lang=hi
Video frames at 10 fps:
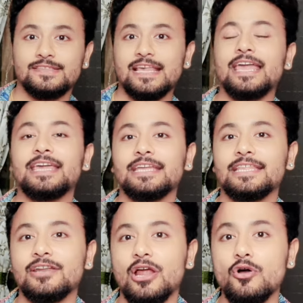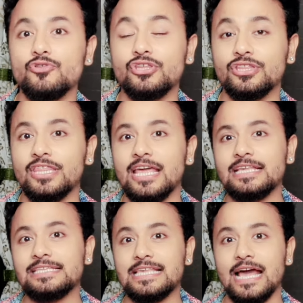साई केतन राव जितने
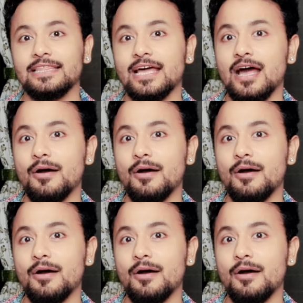ज़्यादा